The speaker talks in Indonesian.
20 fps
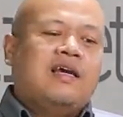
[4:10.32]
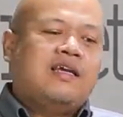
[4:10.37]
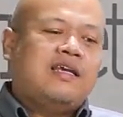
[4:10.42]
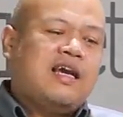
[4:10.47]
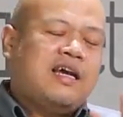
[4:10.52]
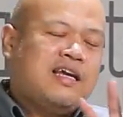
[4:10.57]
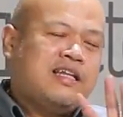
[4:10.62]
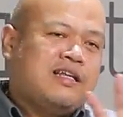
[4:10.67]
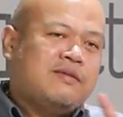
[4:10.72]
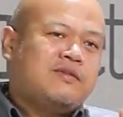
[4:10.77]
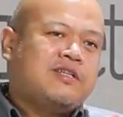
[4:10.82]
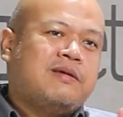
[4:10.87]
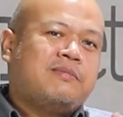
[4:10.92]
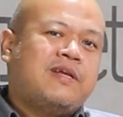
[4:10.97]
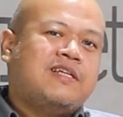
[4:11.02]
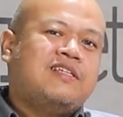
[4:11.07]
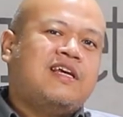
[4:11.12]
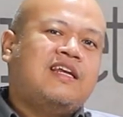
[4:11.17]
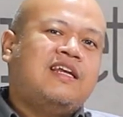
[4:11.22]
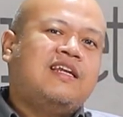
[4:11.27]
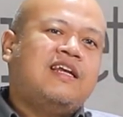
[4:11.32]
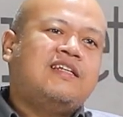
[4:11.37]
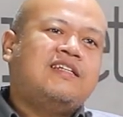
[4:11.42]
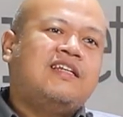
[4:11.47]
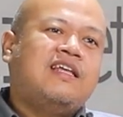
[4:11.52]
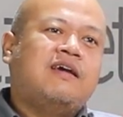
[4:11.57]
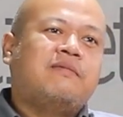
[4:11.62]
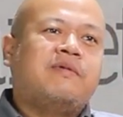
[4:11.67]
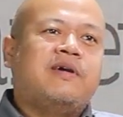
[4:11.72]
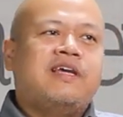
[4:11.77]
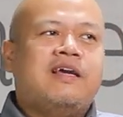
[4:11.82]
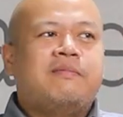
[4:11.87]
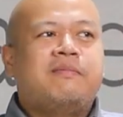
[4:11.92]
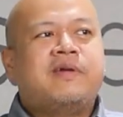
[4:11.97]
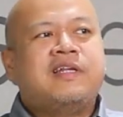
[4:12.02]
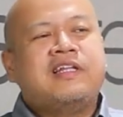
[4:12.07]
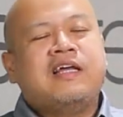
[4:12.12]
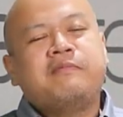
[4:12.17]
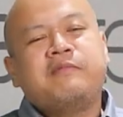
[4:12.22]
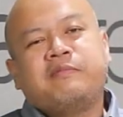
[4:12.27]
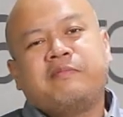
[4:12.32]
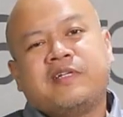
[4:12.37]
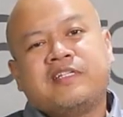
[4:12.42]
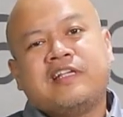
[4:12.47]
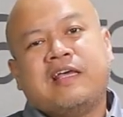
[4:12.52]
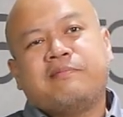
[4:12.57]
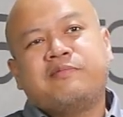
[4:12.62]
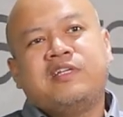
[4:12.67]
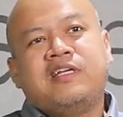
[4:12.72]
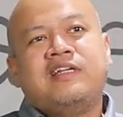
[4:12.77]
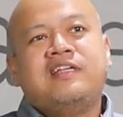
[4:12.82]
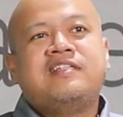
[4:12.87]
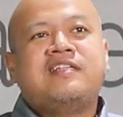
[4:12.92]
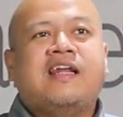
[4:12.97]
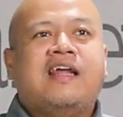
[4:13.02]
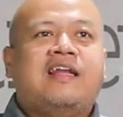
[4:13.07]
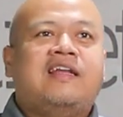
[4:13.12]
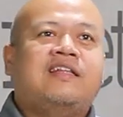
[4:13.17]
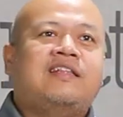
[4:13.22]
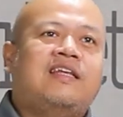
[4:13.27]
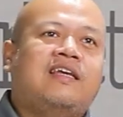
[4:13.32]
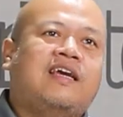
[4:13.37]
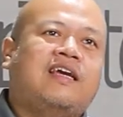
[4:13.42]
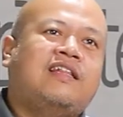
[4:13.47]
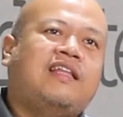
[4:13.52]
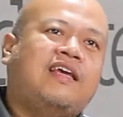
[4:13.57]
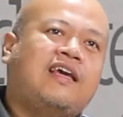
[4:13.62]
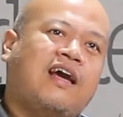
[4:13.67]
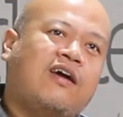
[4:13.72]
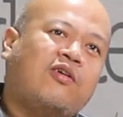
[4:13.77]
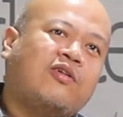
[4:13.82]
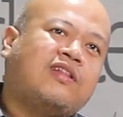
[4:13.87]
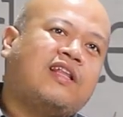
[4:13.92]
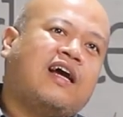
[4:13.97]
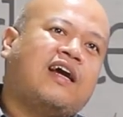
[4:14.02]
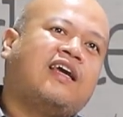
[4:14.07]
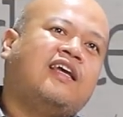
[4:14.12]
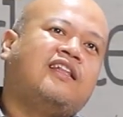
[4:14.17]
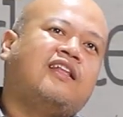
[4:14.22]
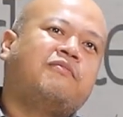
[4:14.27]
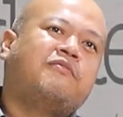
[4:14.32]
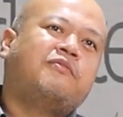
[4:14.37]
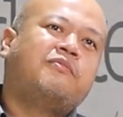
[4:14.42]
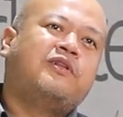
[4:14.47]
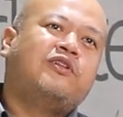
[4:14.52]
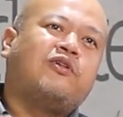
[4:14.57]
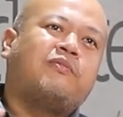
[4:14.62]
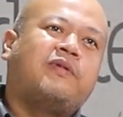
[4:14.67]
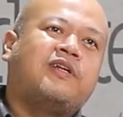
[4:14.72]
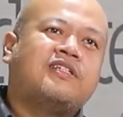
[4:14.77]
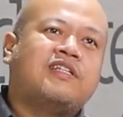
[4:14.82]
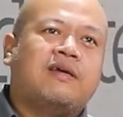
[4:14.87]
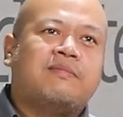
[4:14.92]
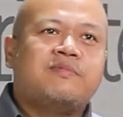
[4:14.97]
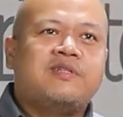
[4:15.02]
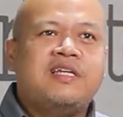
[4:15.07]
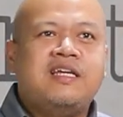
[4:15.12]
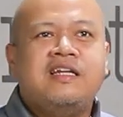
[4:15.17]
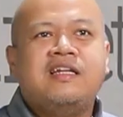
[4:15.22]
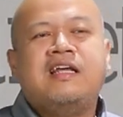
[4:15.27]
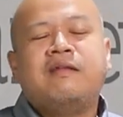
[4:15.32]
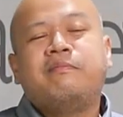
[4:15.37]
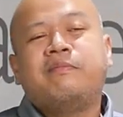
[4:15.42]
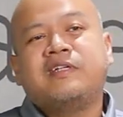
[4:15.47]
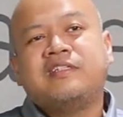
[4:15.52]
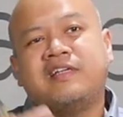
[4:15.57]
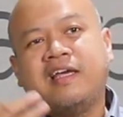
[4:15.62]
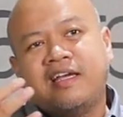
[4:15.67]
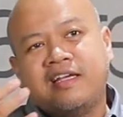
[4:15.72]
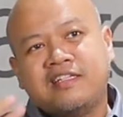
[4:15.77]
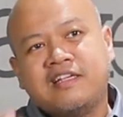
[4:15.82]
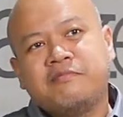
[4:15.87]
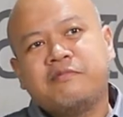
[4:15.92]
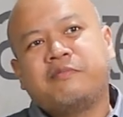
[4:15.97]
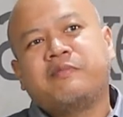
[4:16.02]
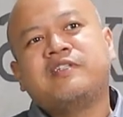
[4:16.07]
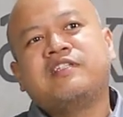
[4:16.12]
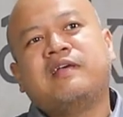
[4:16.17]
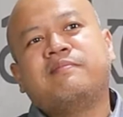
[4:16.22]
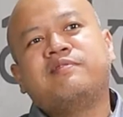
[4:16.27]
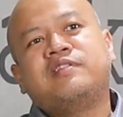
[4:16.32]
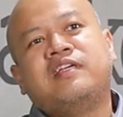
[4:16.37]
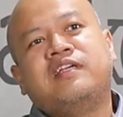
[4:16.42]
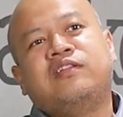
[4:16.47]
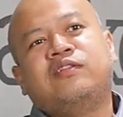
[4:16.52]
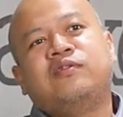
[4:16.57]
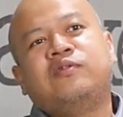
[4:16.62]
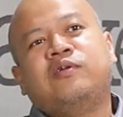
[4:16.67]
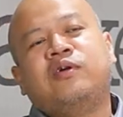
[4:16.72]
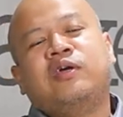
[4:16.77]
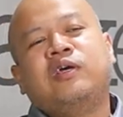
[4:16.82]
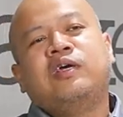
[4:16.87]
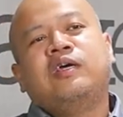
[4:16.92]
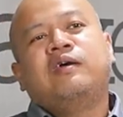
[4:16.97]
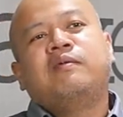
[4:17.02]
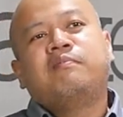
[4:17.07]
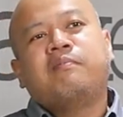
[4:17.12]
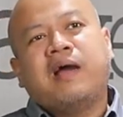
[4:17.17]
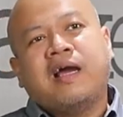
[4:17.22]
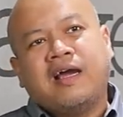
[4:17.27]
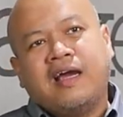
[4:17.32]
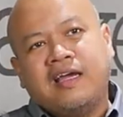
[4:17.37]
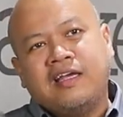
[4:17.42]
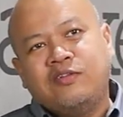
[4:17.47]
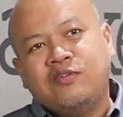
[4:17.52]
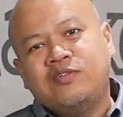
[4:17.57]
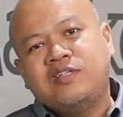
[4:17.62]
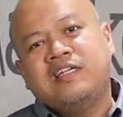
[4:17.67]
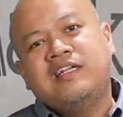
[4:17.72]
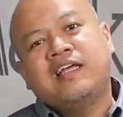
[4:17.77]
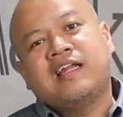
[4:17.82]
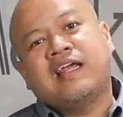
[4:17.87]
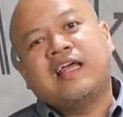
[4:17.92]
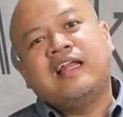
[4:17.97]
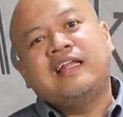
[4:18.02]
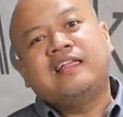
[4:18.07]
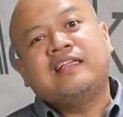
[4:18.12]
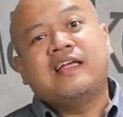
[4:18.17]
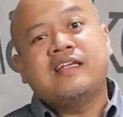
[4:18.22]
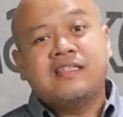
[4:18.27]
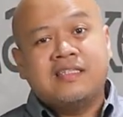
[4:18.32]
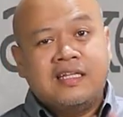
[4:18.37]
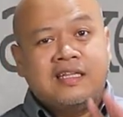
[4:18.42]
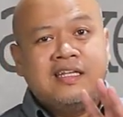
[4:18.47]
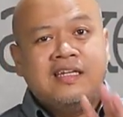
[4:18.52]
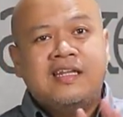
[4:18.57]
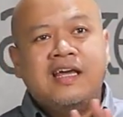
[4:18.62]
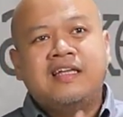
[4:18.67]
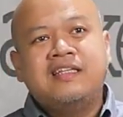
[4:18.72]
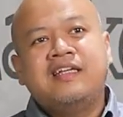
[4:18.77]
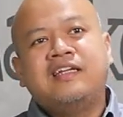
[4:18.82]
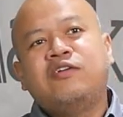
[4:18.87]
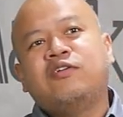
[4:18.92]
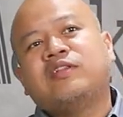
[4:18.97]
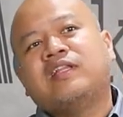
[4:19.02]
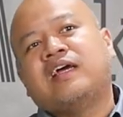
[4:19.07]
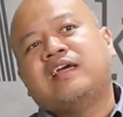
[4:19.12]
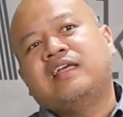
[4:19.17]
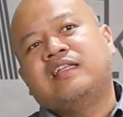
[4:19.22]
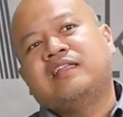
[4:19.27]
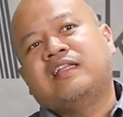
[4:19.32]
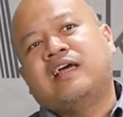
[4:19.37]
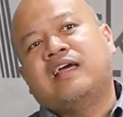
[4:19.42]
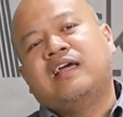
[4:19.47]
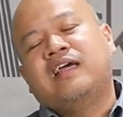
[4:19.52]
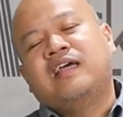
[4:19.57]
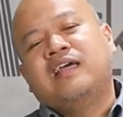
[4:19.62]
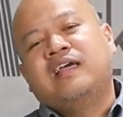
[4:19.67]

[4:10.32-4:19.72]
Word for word: yang kita bisa pelajari dari sini apa? Yang pertama perception is reality. Ketika otak kita membentuk persepsi dan percaya sama persepsi itu, maka itu jadi realitas setidaknya di otak kita